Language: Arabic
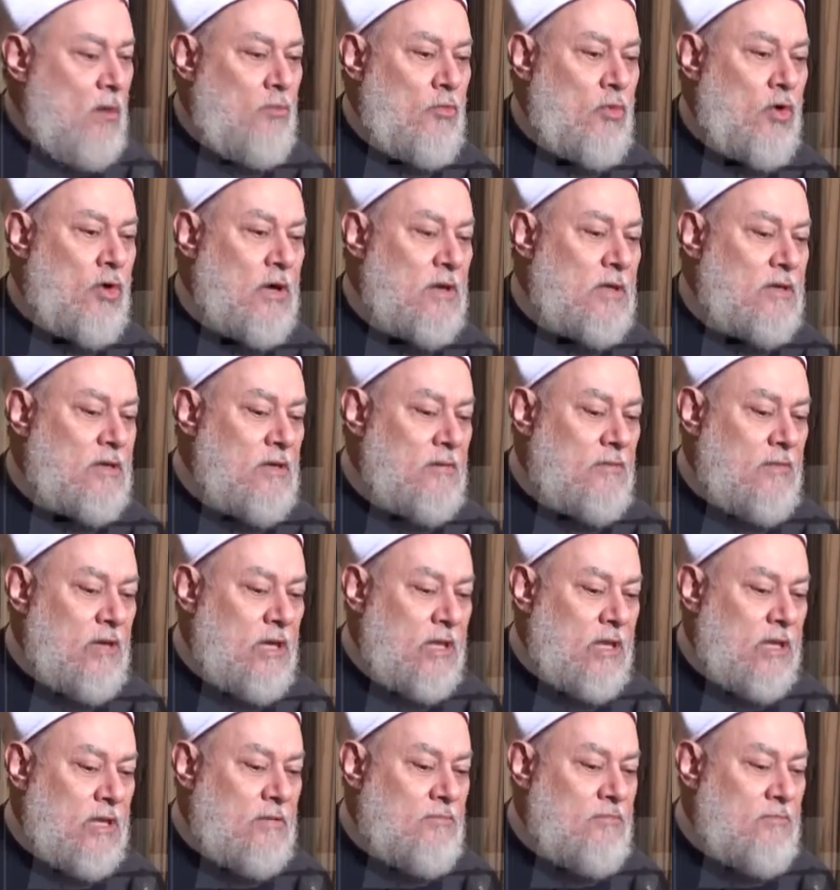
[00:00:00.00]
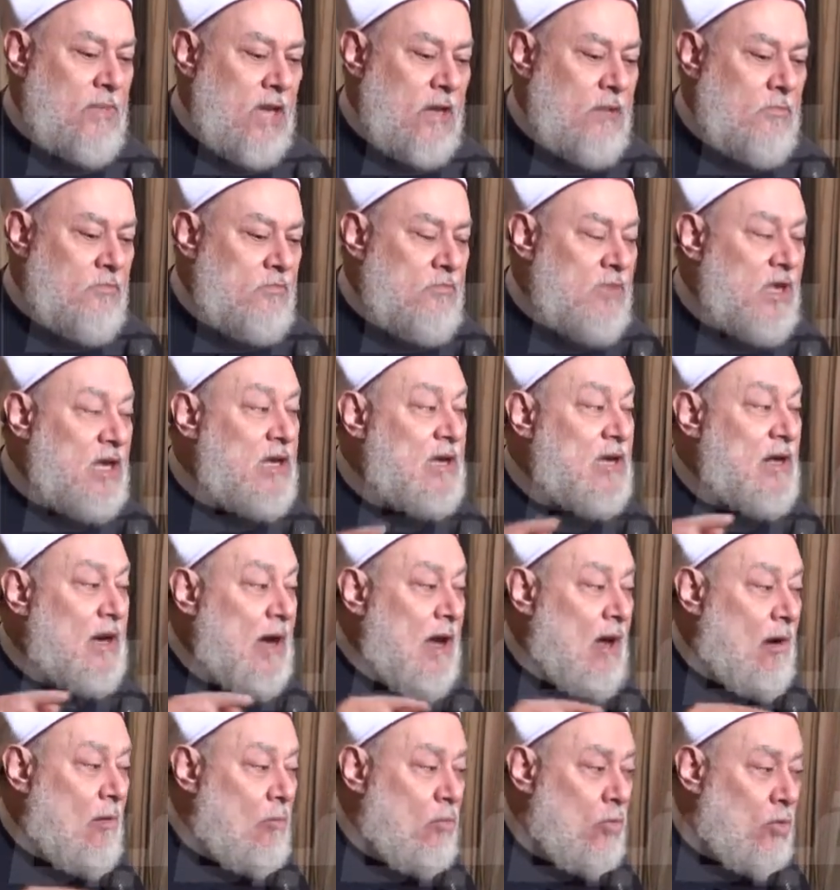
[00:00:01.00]
مقدم الخدمة
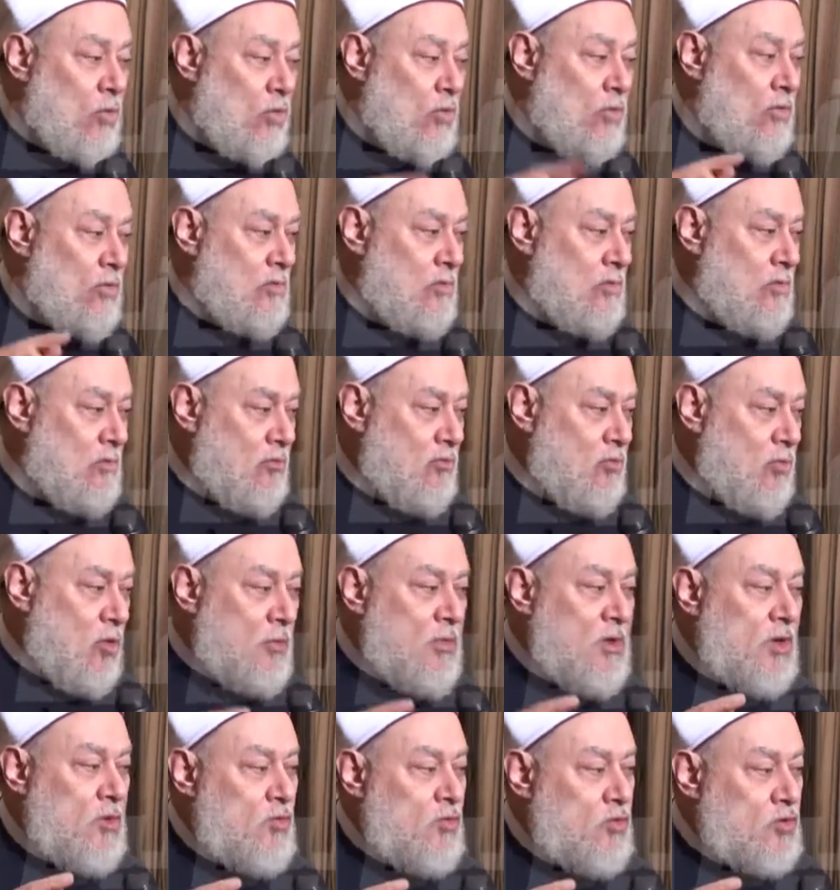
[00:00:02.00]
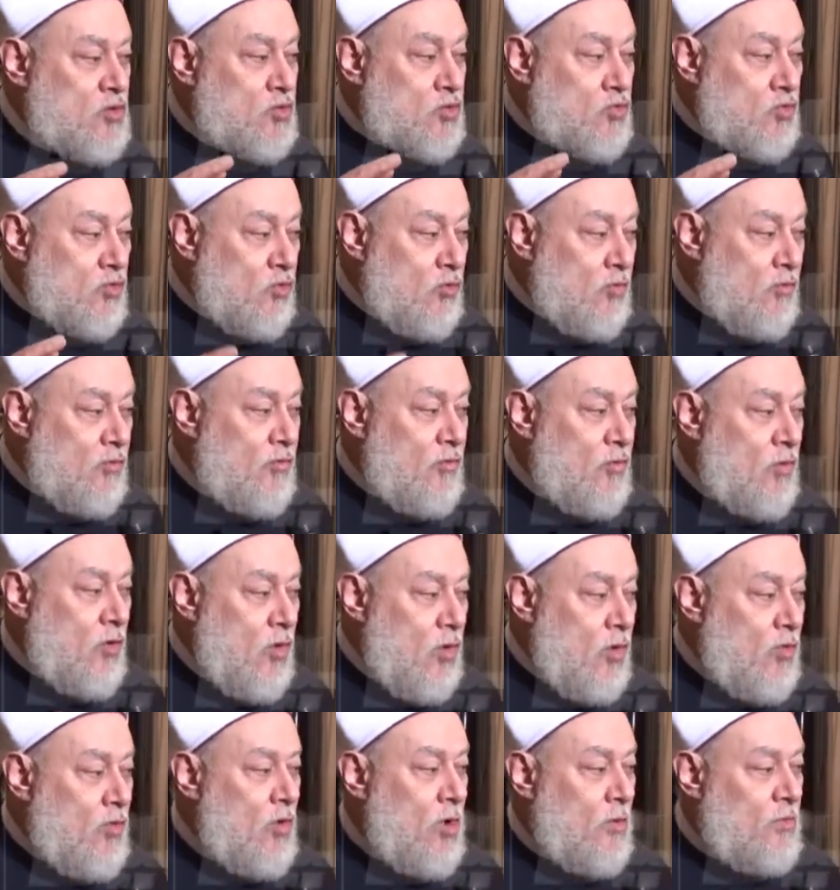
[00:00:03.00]
بنراقبه وبنشوف
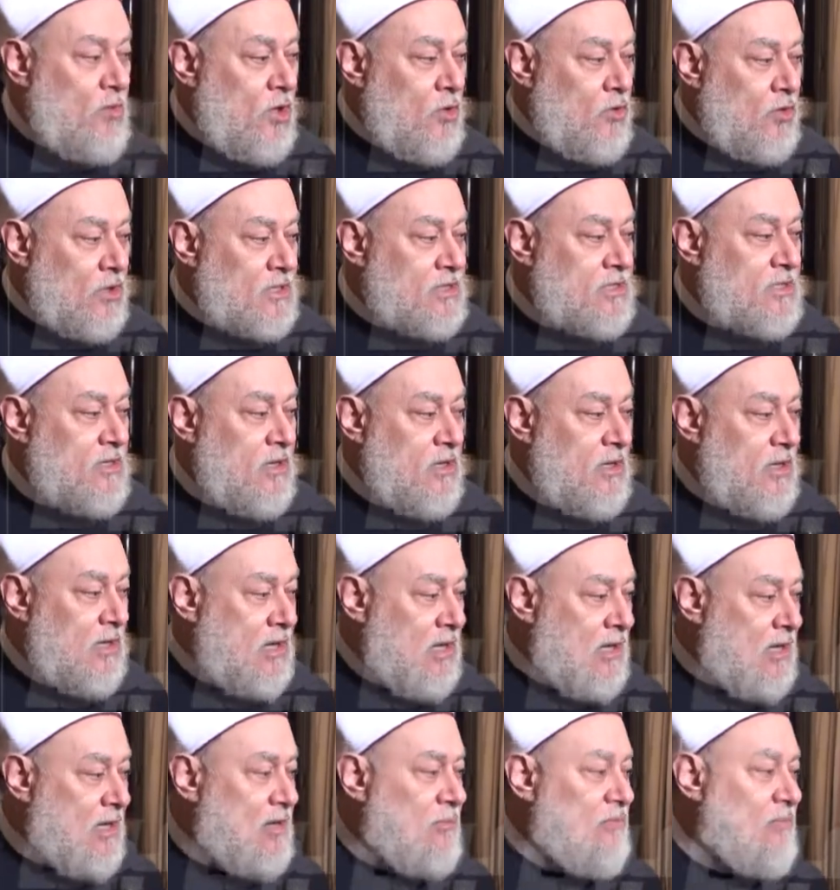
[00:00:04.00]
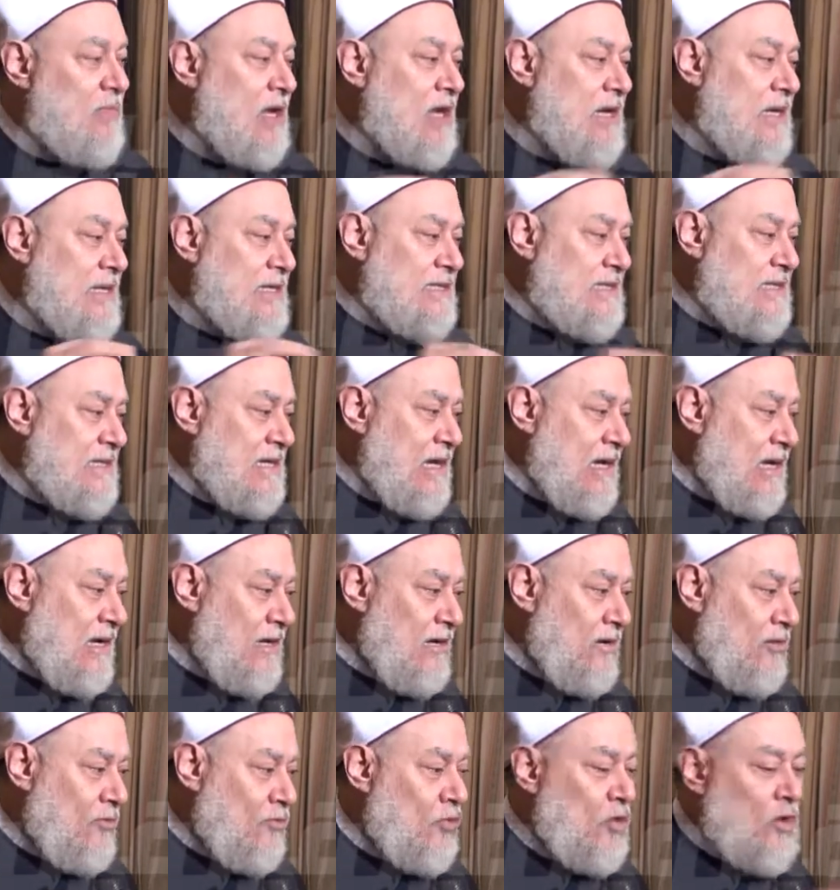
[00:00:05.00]
هو بيوصل الخدمة ازاي
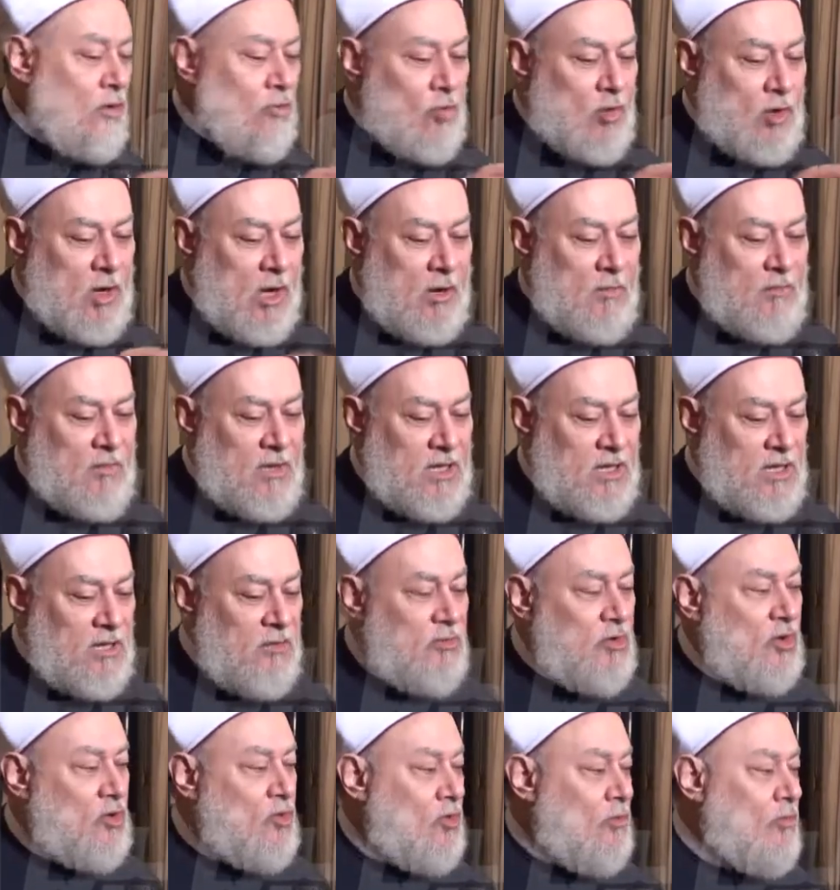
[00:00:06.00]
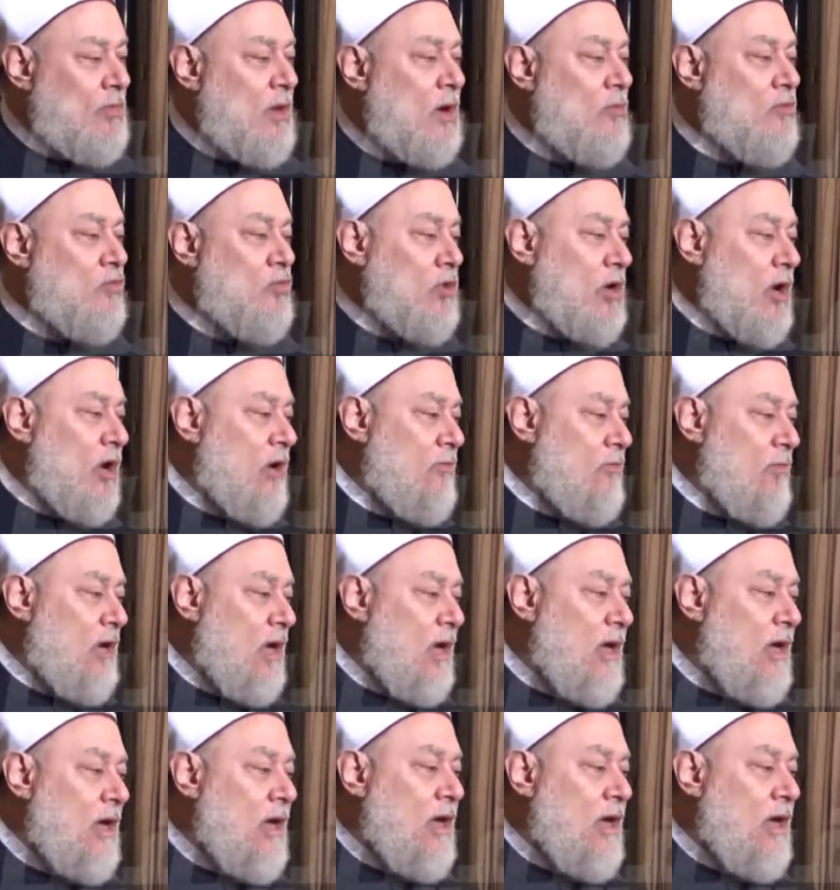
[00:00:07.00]
والمراقبة دي بتبقى مراقبة